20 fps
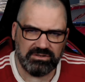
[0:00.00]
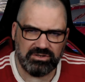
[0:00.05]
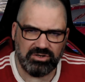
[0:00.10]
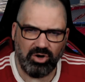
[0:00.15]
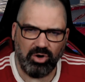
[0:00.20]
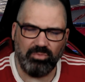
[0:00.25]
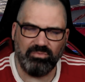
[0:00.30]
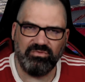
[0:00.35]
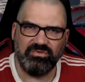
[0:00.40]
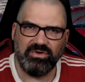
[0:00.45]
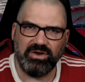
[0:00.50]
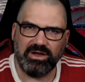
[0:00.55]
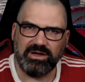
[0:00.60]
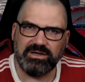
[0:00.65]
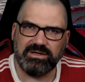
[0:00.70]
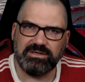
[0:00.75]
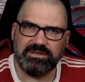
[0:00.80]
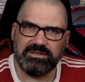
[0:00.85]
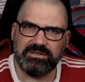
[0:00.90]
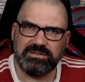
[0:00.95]
kaum
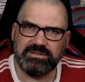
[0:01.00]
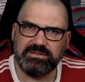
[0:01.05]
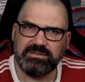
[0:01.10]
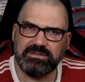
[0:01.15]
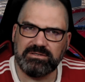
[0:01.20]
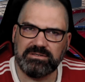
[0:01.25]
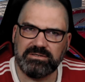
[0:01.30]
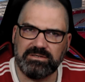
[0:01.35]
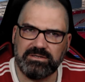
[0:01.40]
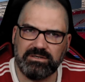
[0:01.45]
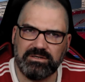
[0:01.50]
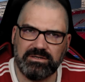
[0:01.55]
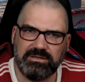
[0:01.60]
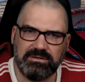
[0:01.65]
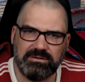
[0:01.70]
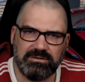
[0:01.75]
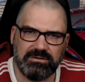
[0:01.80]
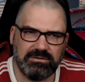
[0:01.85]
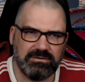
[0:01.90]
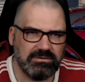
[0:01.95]
Flanken,
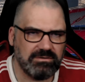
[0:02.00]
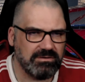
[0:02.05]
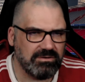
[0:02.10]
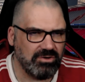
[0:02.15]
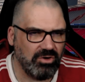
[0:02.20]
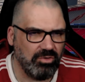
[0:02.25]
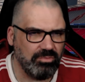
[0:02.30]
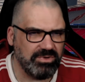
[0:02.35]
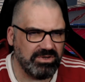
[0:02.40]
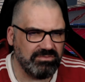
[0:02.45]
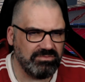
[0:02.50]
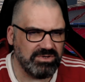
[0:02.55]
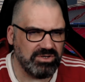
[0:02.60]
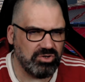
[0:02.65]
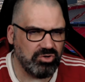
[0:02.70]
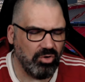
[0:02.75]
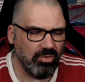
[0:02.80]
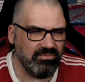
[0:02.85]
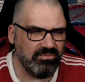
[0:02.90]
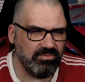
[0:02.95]
äh, kaum irgendwie
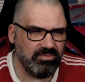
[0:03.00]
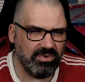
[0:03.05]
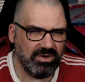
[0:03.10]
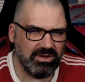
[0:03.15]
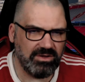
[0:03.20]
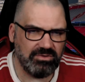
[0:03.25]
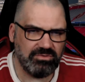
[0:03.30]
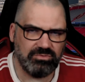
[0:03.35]
ein Kopfball.